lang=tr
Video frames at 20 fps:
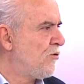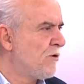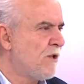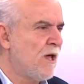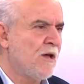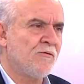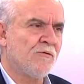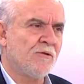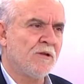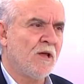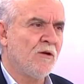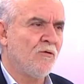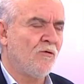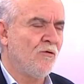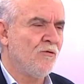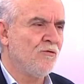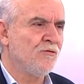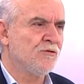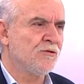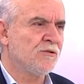kolay
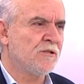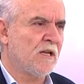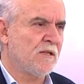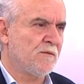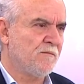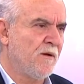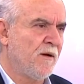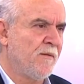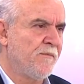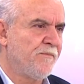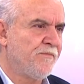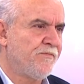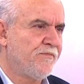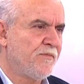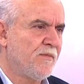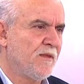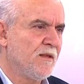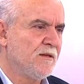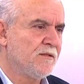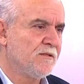kolay oyuncu satma
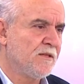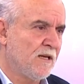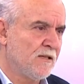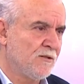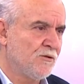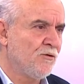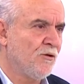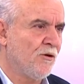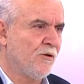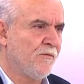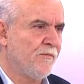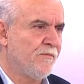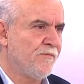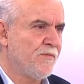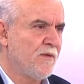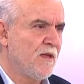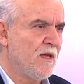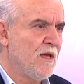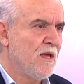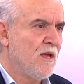şansı yok.
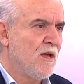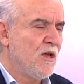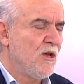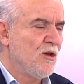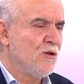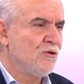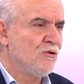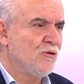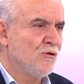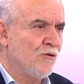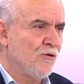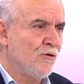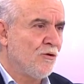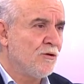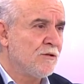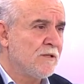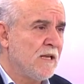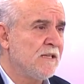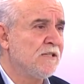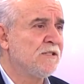Çünkü
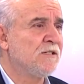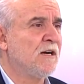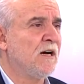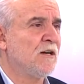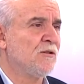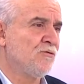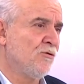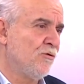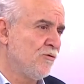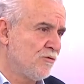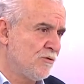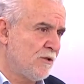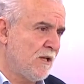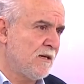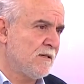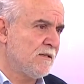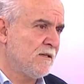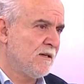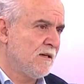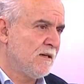gözden çıkardı
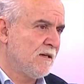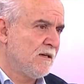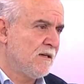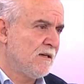oyuncular